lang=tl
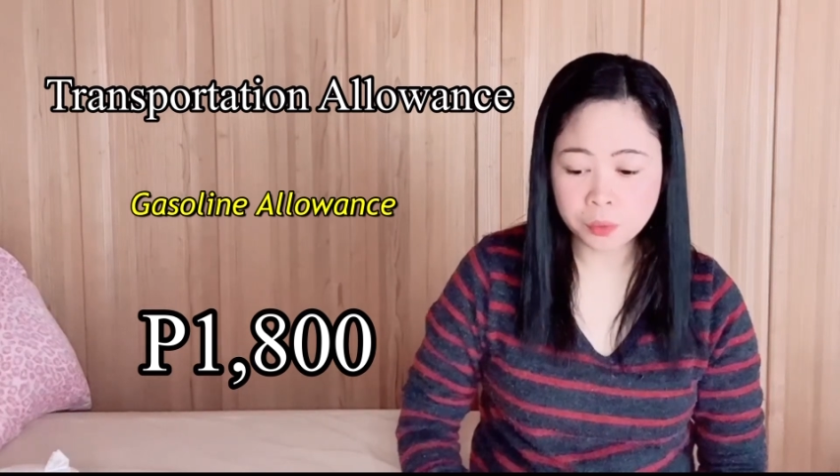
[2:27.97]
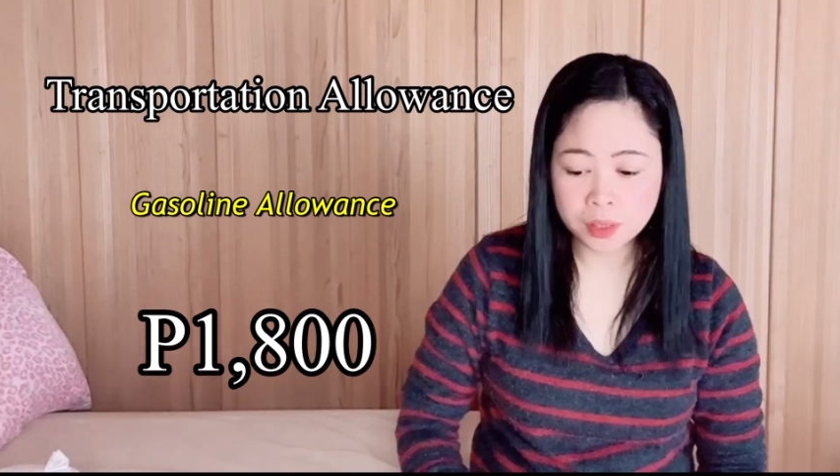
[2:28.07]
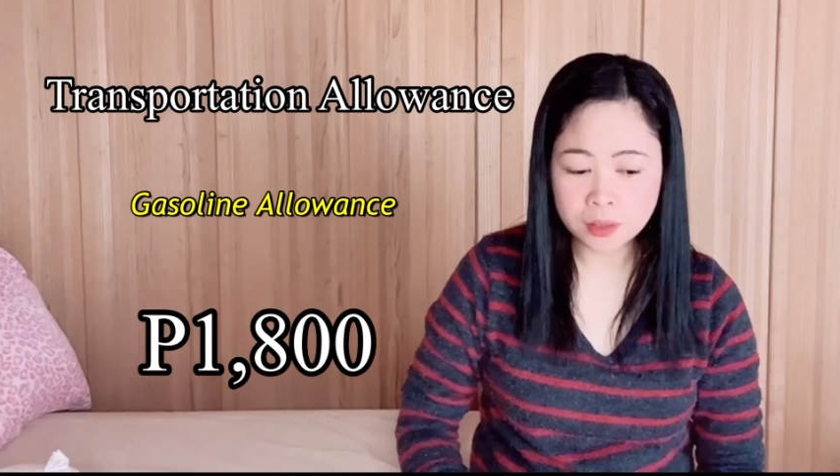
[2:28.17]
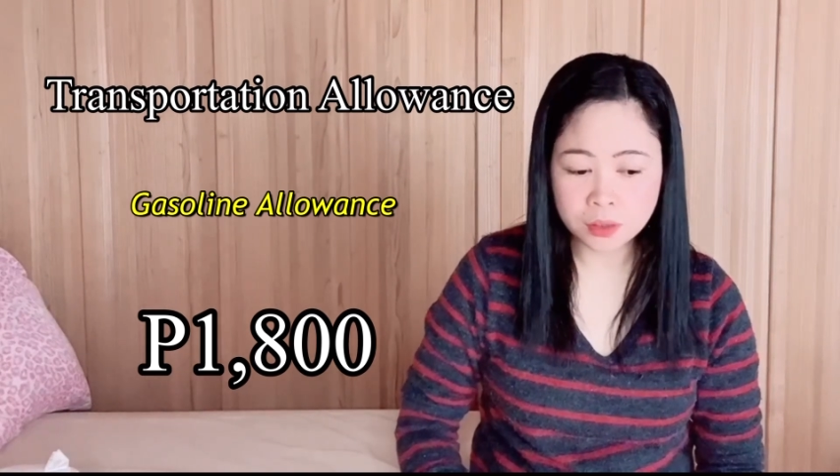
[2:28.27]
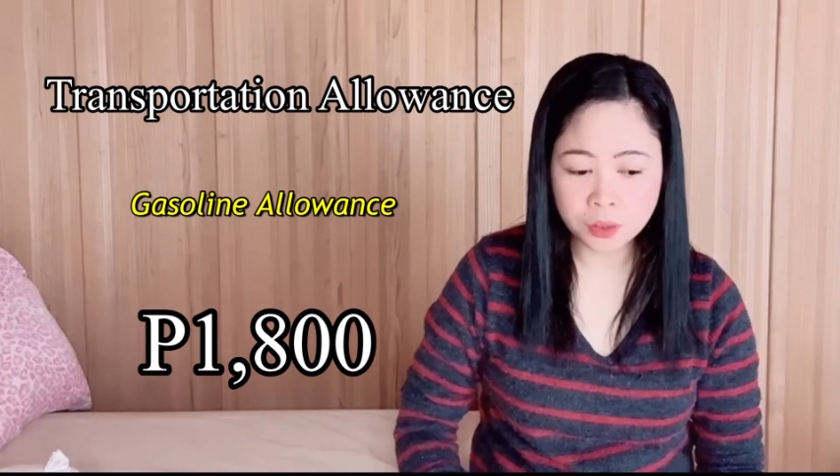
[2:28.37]

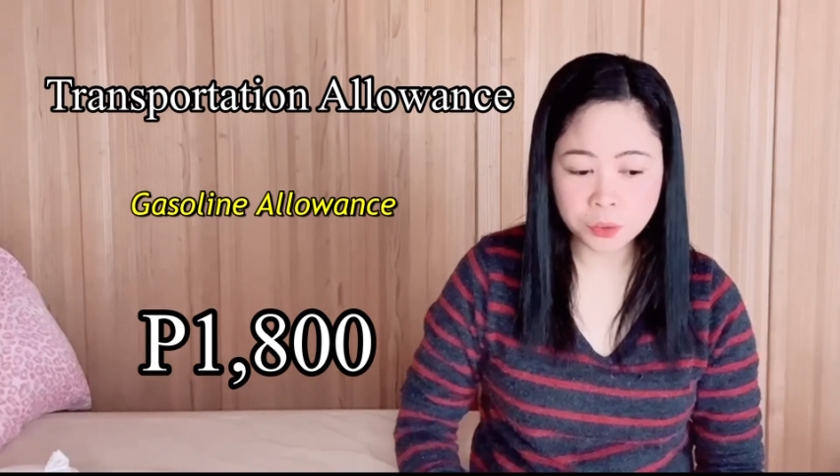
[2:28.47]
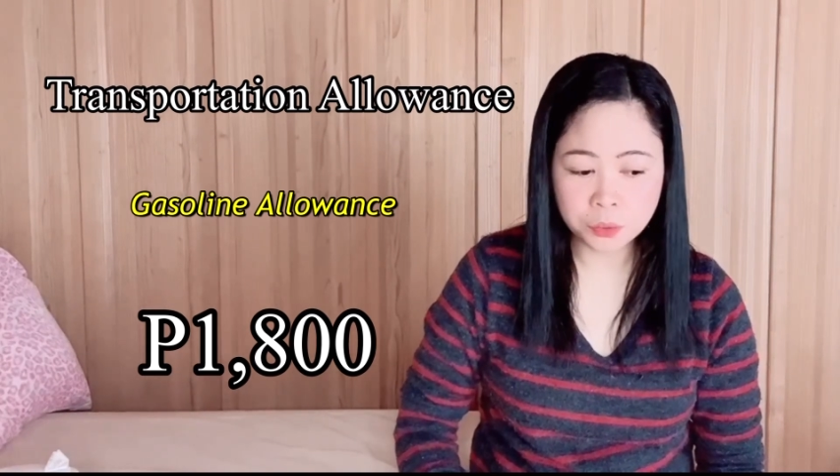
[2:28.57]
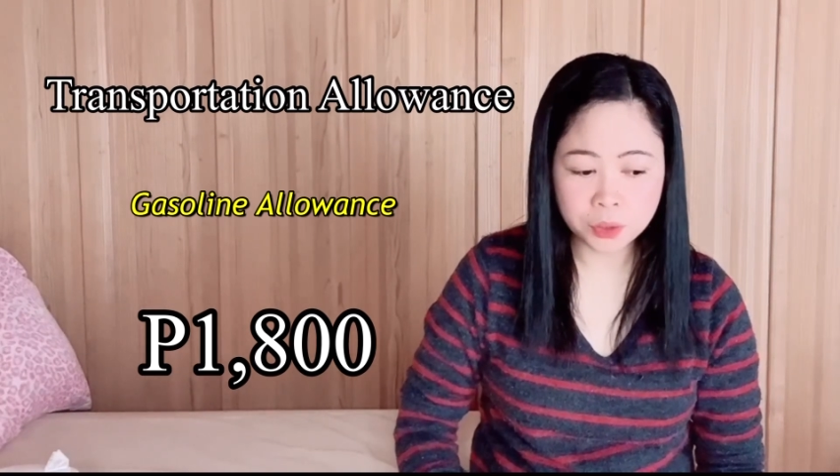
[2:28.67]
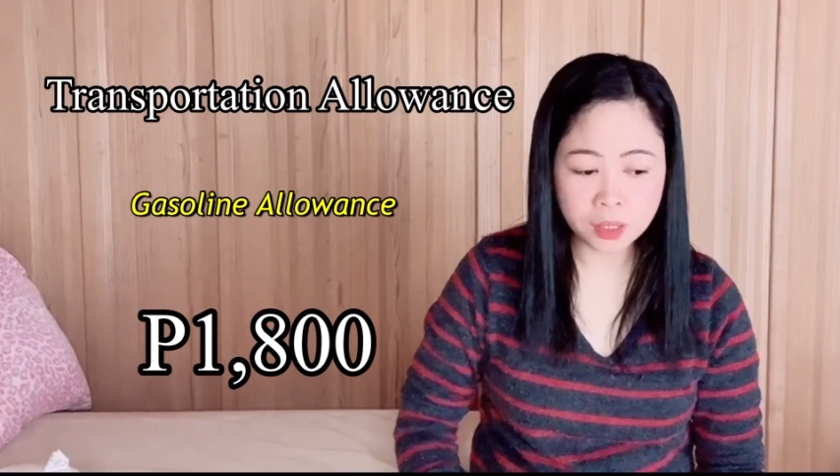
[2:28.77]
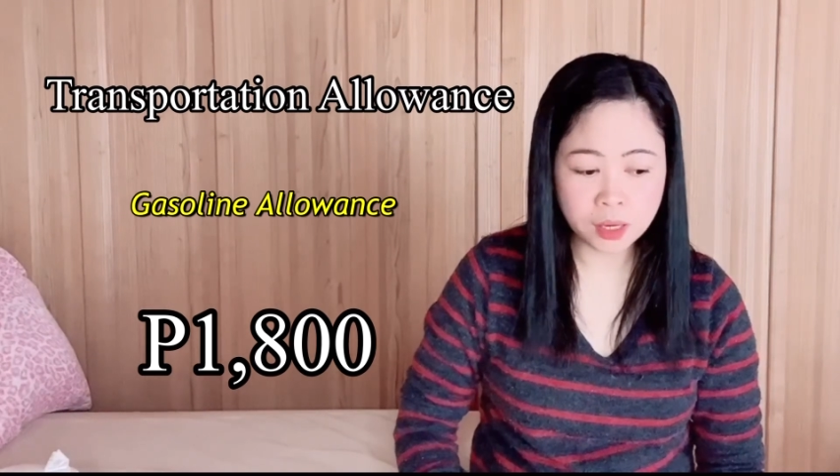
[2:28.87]
once na
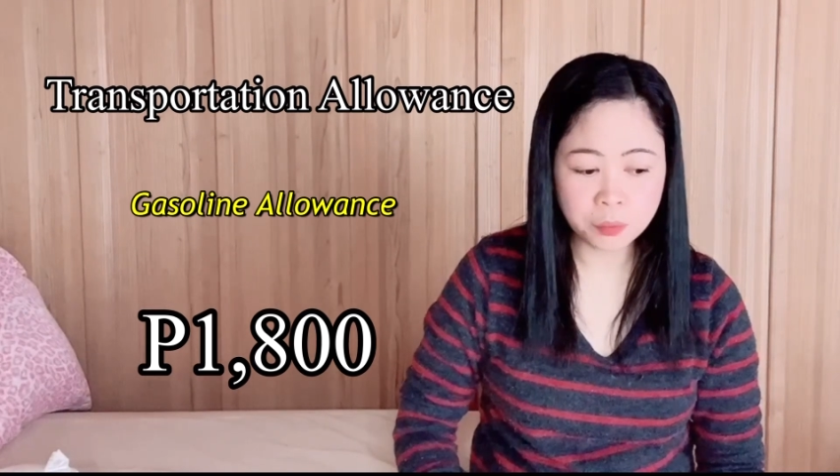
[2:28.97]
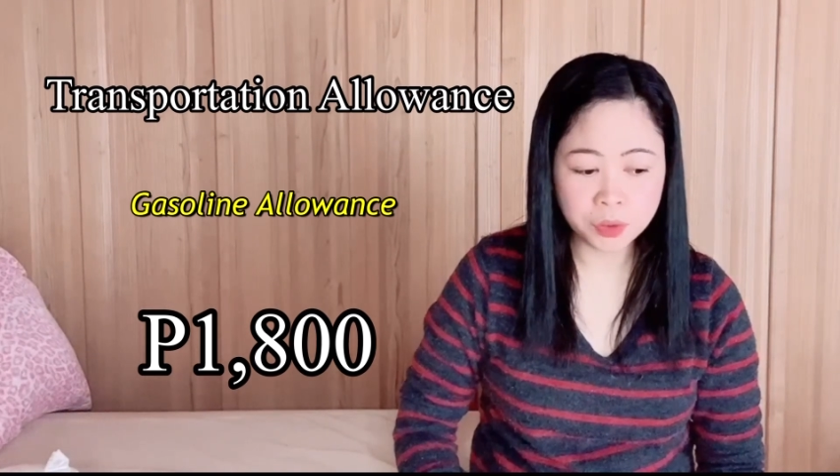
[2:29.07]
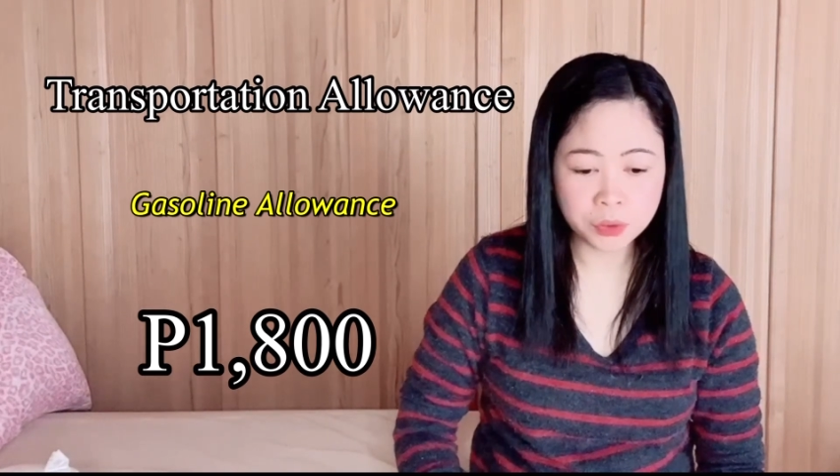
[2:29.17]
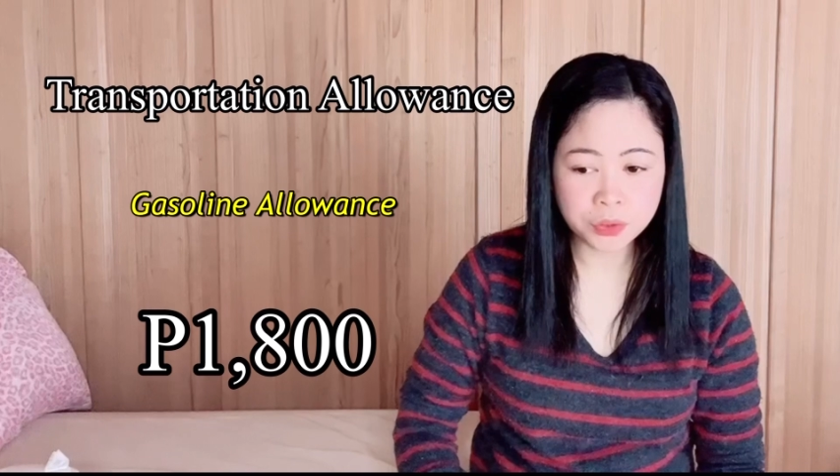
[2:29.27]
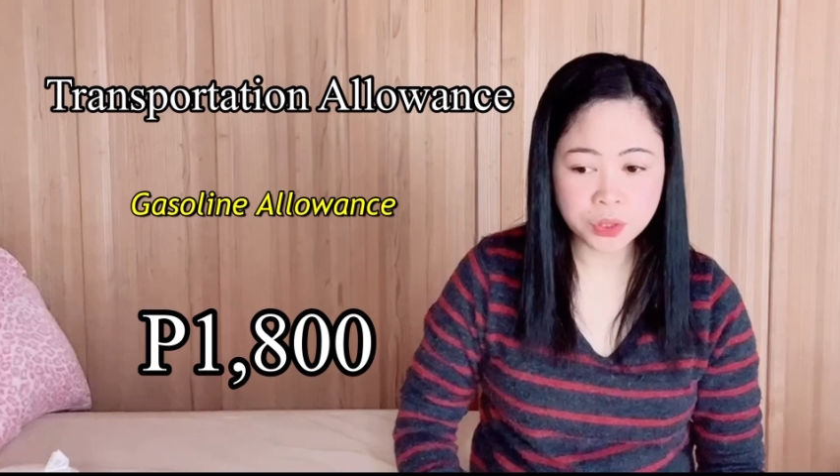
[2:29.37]
yung
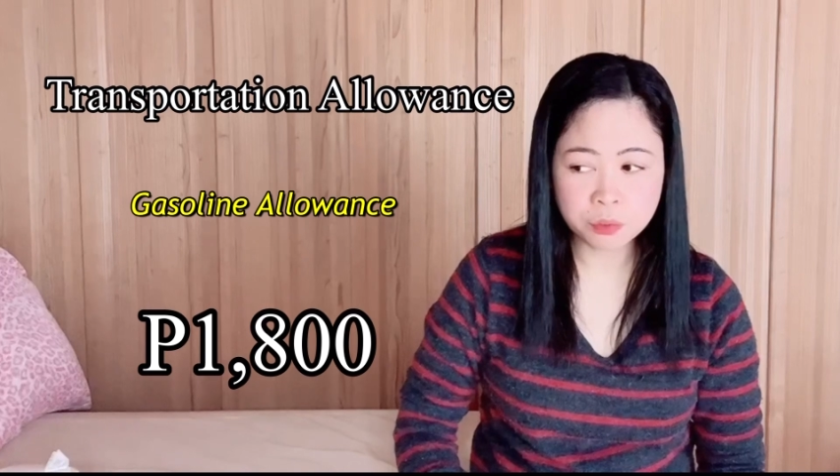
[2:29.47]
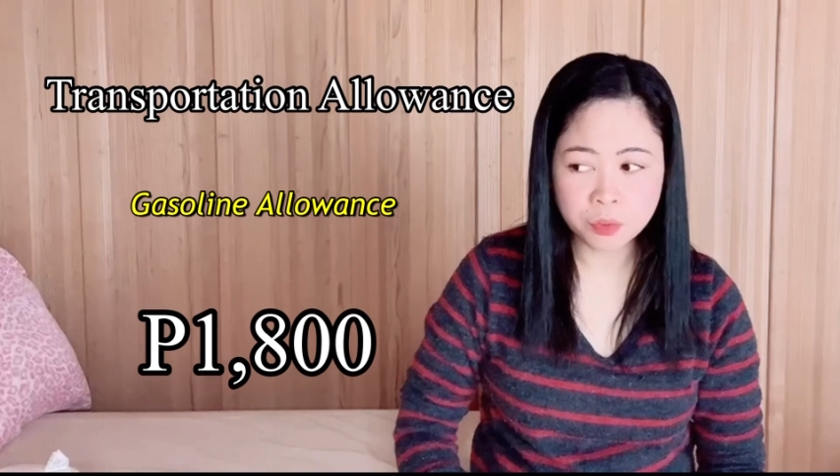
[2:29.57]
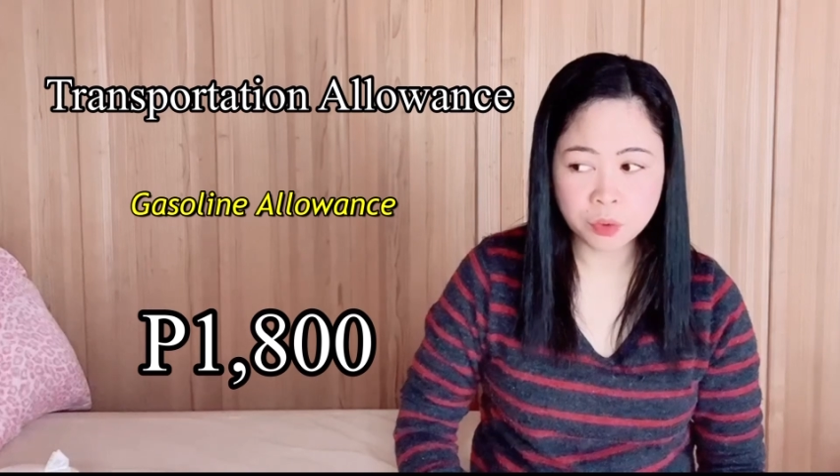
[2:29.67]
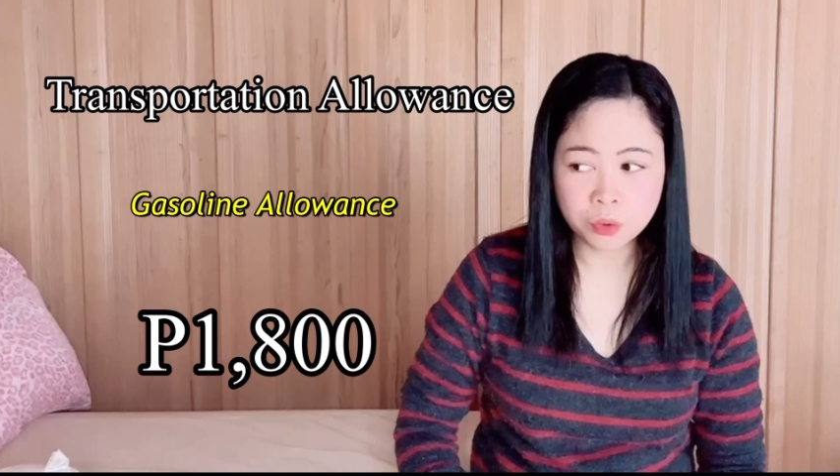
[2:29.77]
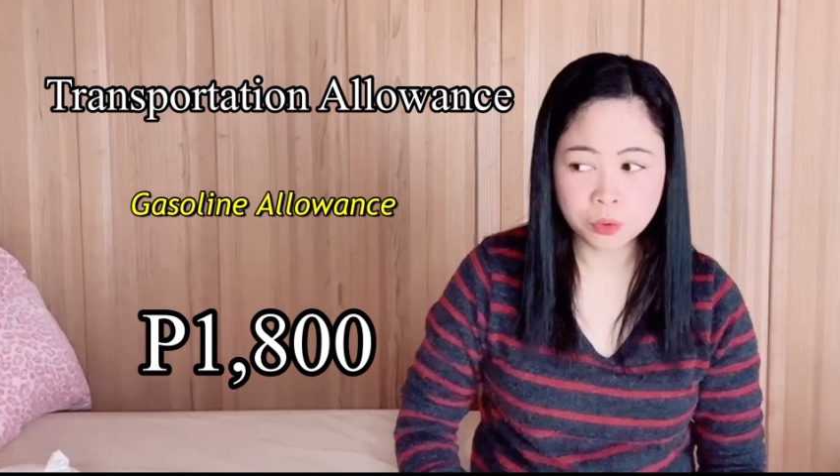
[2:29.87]
kilometers
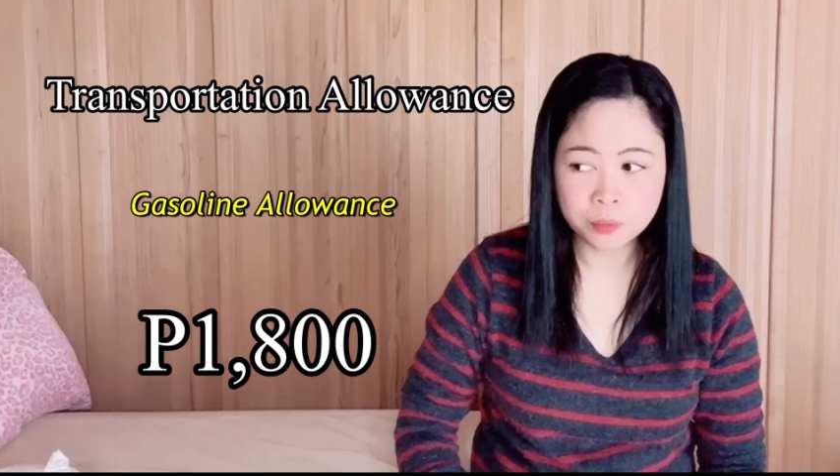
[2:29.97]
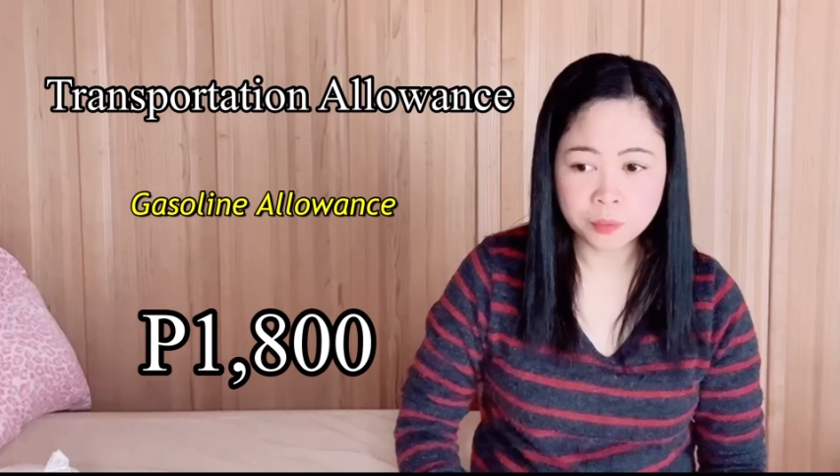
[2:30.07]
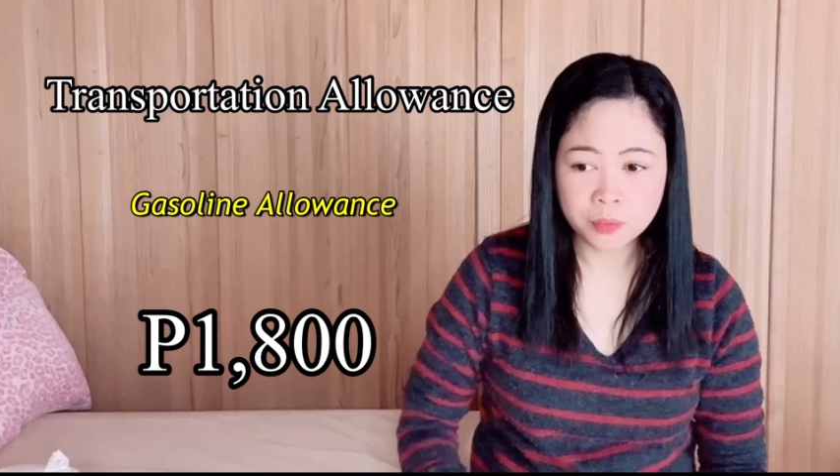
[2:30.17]
mo,